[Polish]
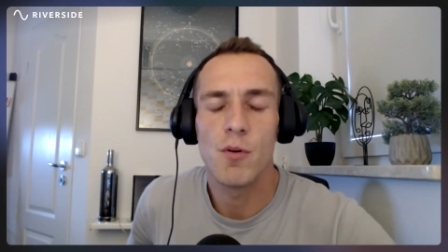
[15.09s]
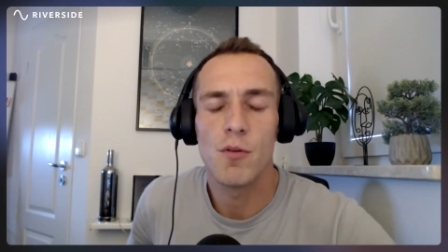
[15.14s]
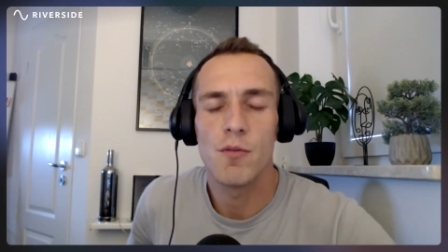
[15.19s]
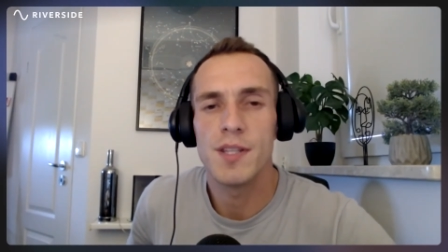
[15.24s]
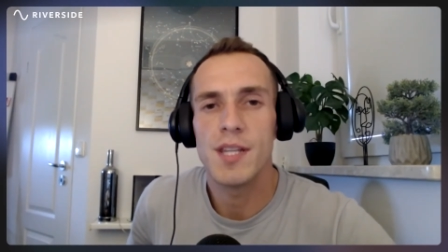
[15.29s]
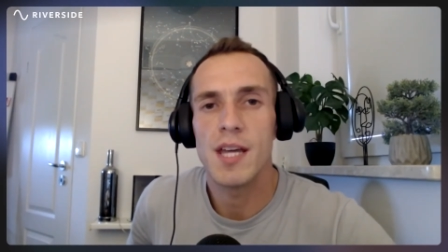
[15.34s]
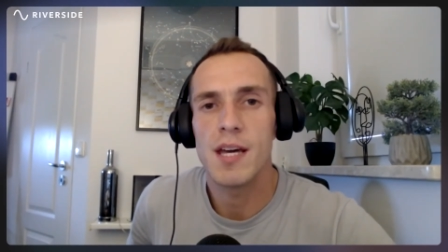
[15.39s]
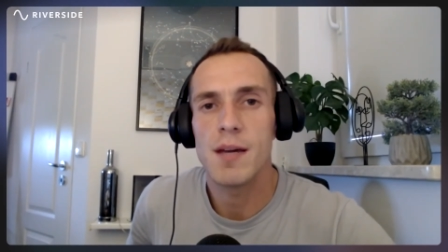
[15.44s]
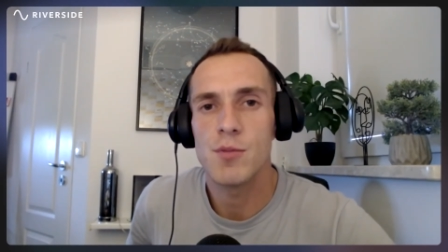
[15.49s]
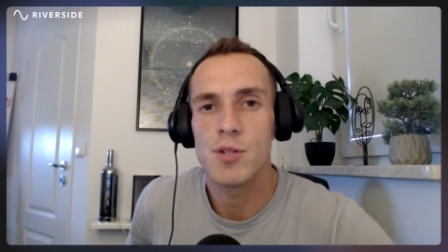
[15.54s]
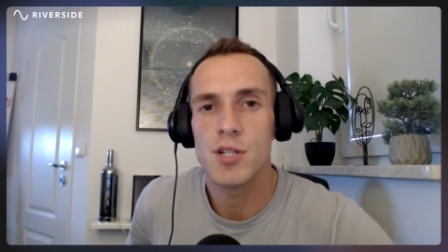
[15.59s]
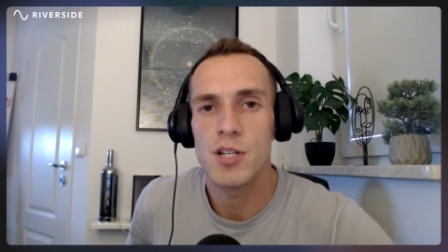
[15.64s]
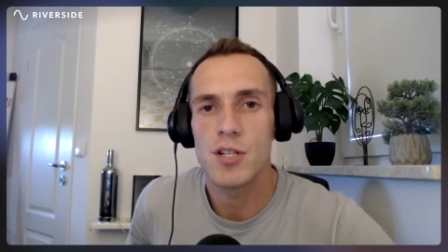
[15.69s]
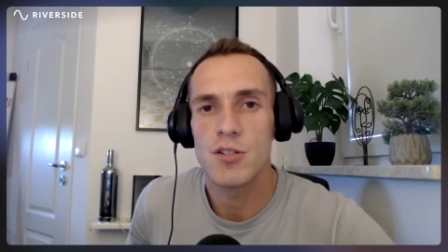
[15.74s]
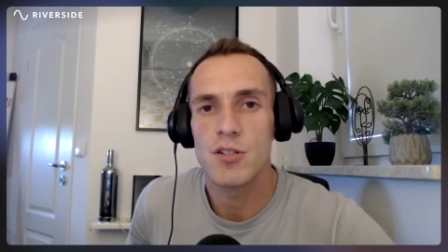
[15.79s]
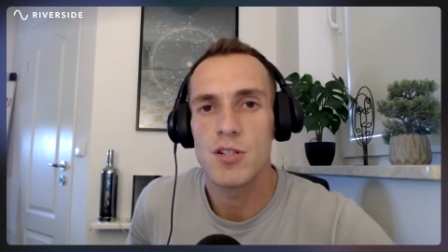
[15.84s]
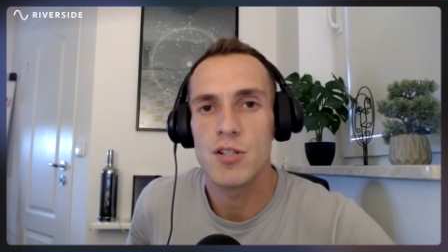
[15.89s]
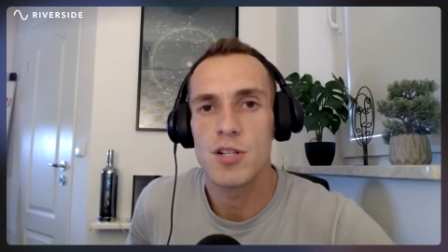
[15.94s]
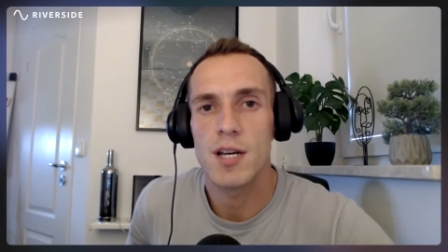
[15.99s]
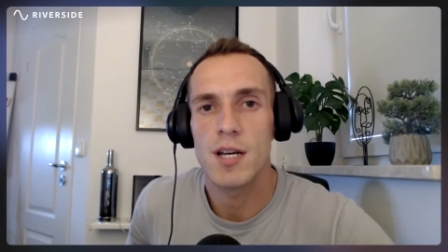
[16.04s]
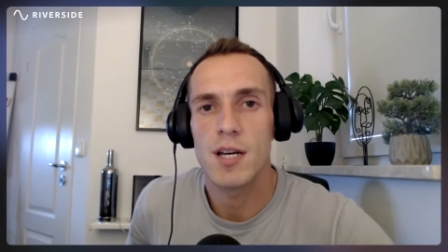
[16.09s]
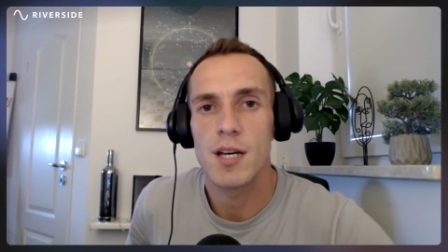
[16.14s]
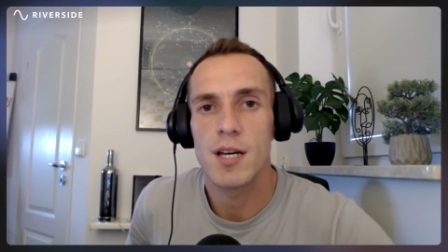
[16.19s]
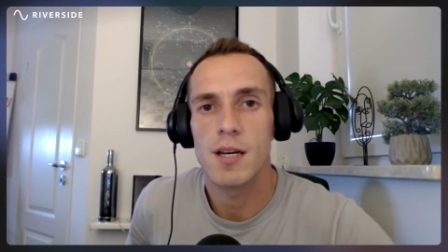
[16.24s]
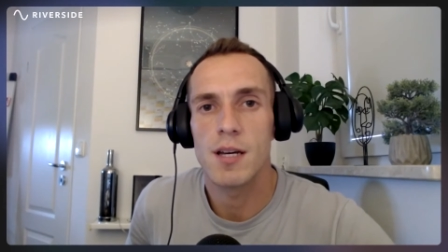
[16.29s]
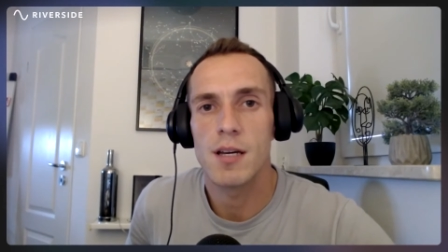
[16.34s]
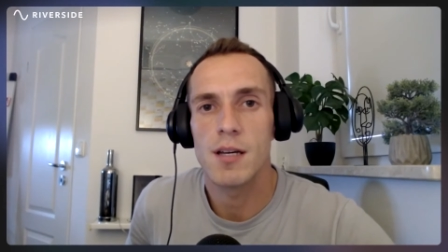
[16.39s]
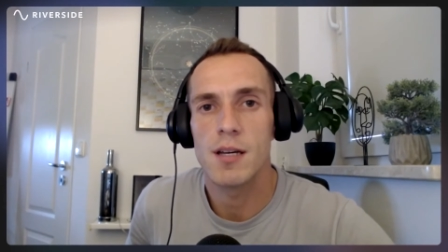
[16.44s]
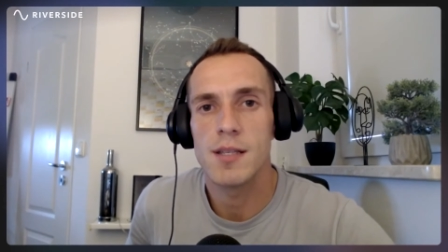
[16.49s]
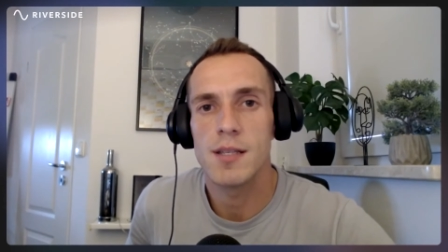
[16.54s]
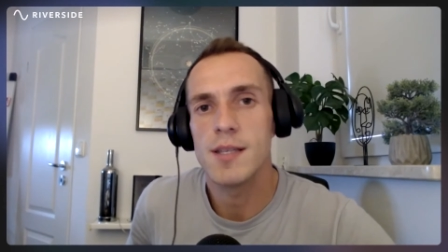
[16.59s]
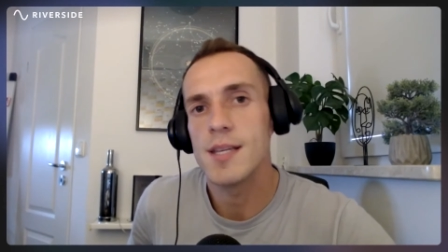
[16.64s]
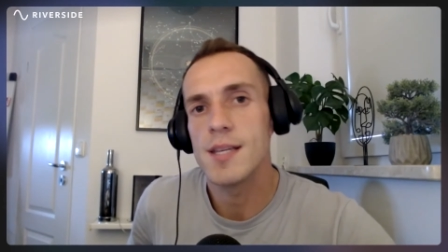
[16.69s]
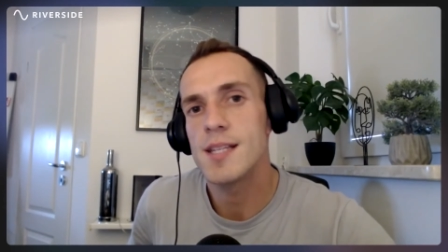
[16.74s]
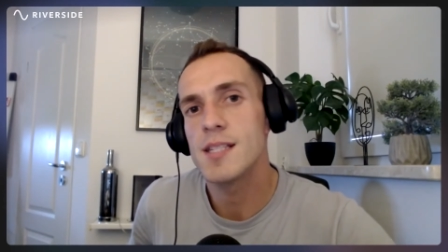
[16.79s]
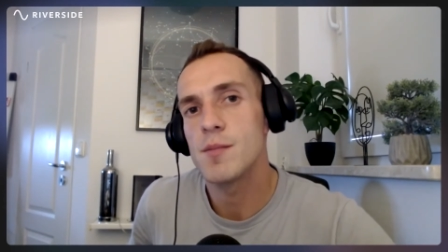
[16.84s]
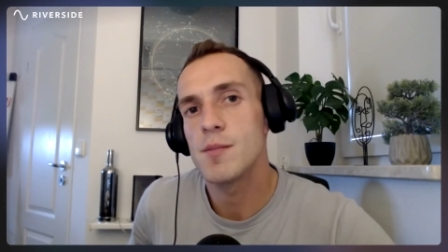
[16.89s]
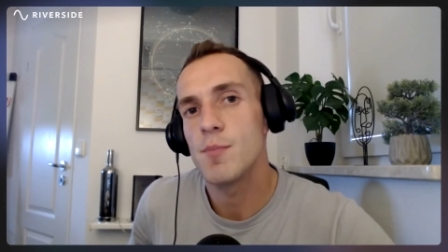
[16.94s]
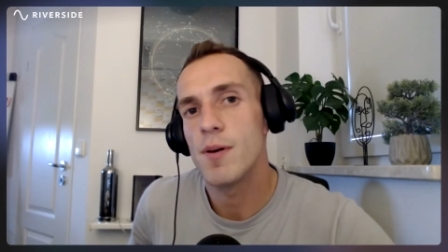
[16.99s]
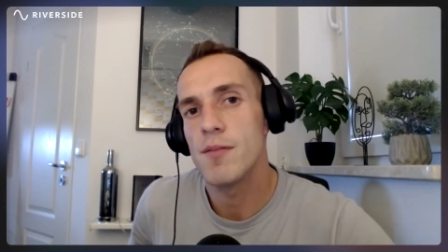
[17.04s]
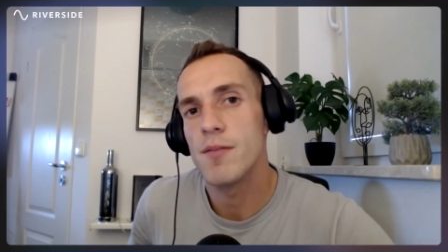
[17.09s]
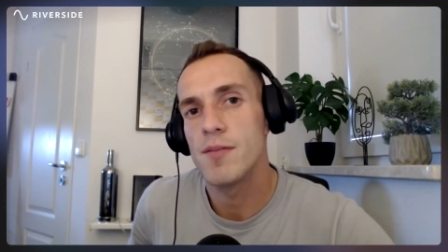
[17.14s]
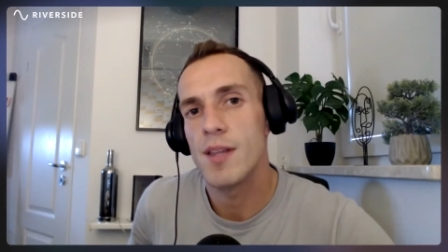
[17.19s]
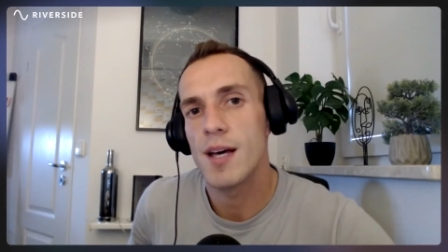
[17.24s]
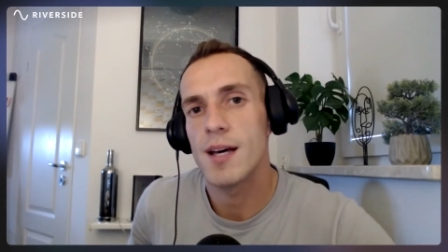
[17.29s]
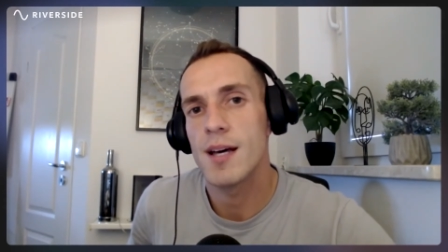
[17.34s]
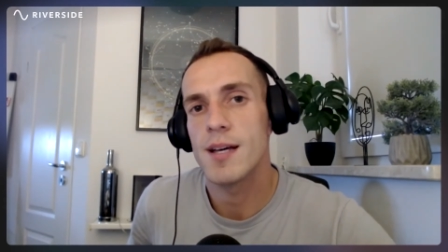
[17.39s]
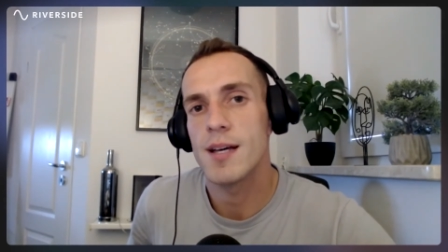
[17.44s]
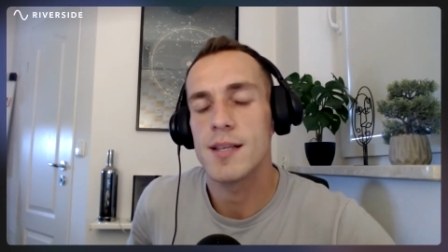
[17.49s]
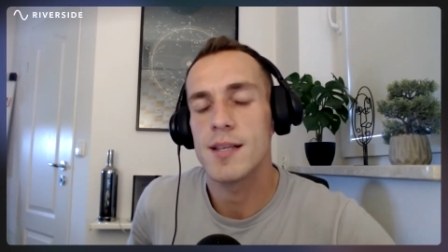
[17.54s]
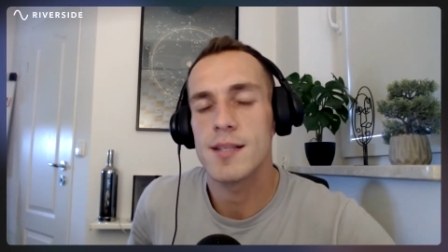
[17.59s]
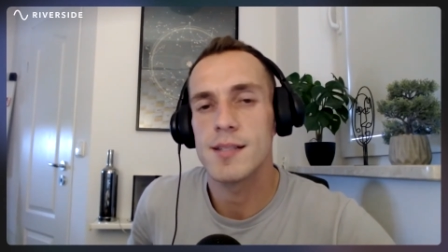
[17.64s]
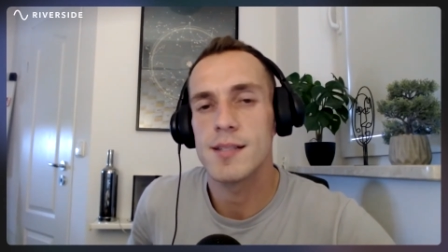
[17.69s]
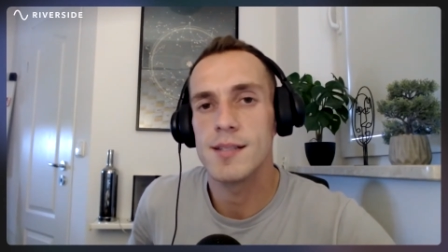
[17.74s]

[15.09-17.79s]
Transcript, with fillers: bo wydaje mi się, że jest pewna